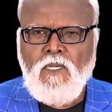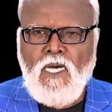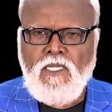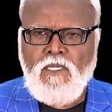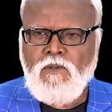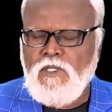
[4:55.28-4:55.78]

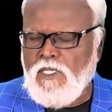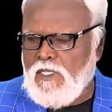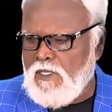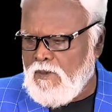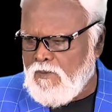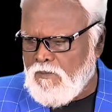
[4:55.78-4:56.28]
அதாவது
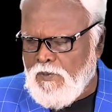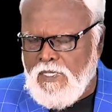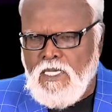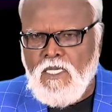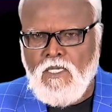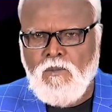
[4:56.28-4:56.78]

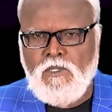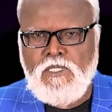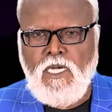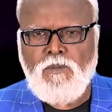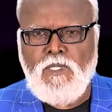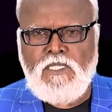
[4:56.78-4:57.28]
வீட்டில் நம்ம
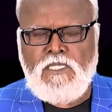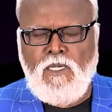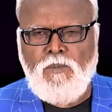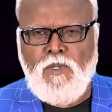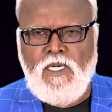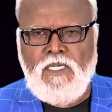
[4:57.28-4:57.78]
சாப்பிட்ற
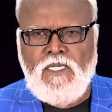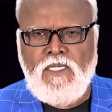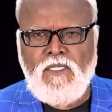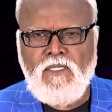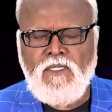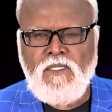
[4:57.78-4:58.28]
சாப்பாடு
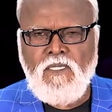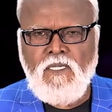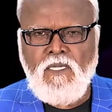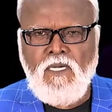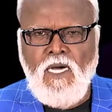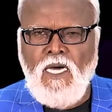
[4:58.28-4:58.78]

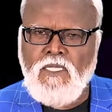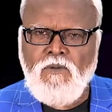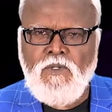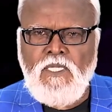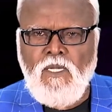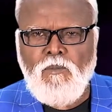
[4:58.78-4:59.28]
அதை
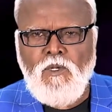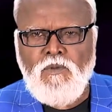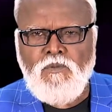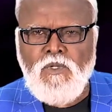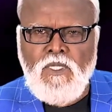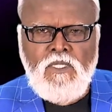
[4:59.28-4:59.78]
வந்து நம்ம
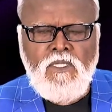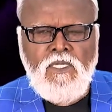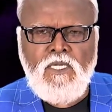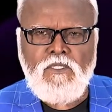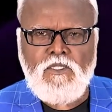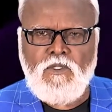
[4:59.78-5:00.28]
விருந்து
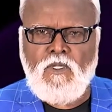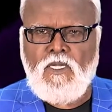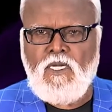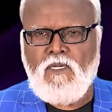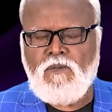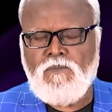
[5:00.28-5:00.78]
என்று சொல்லலாம்